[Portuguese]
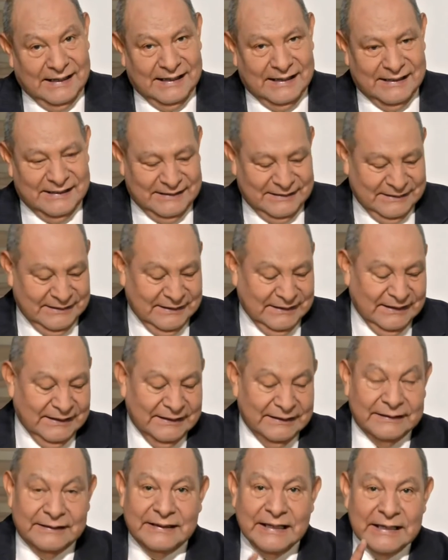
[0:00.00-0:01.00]
Ah,
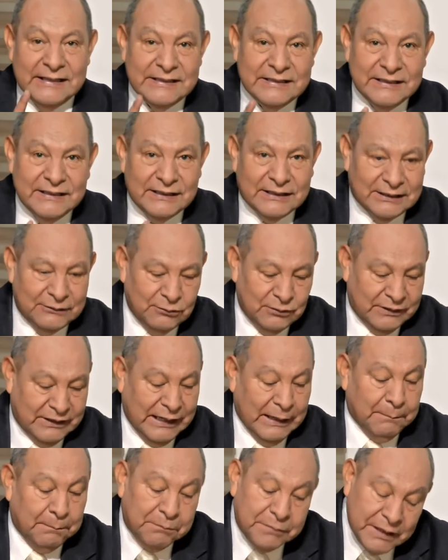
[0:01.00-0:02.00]
deixa então
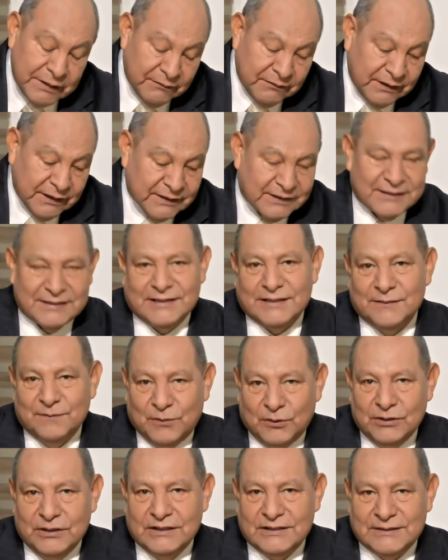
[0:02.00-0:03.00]
que a Bíblia te
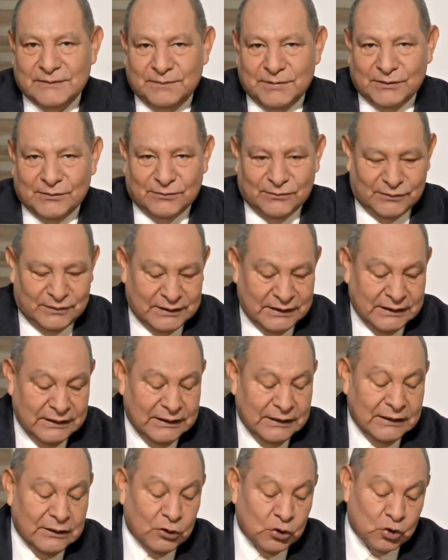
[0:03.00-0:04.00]
responda essa pergunta.
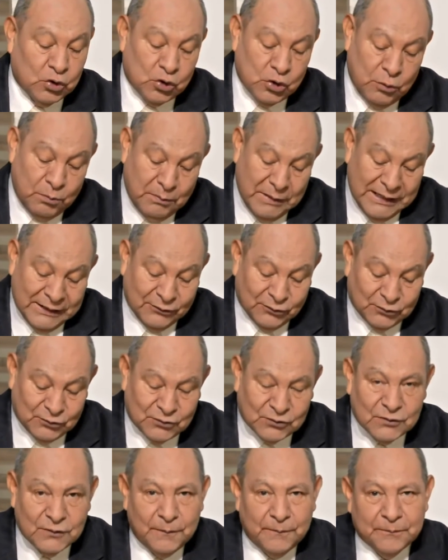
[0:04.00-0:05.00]

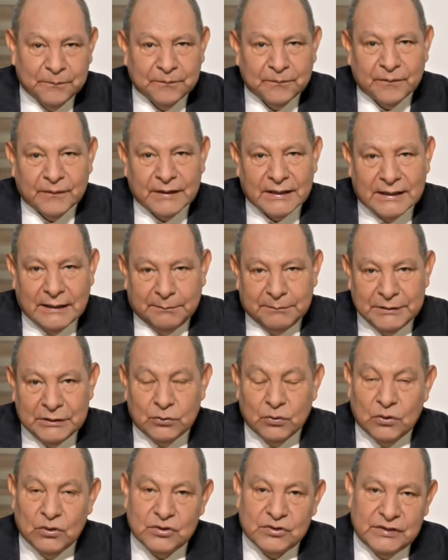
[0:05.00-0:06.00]
Romanos,
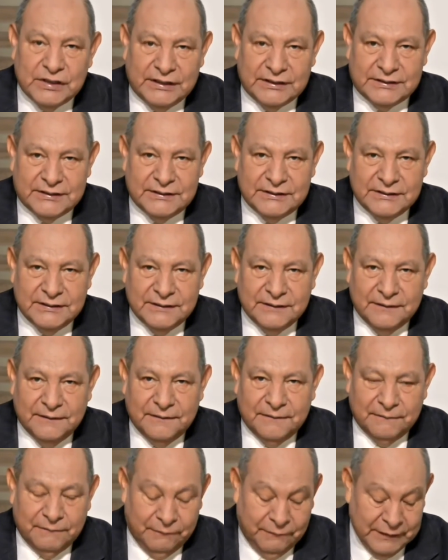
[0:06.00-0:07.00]
capítulo 7,
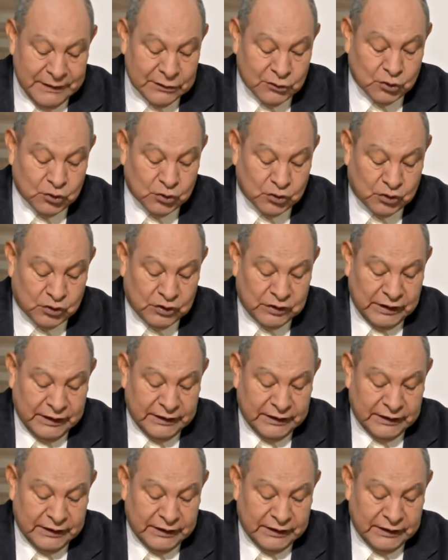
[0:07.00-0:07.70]
versos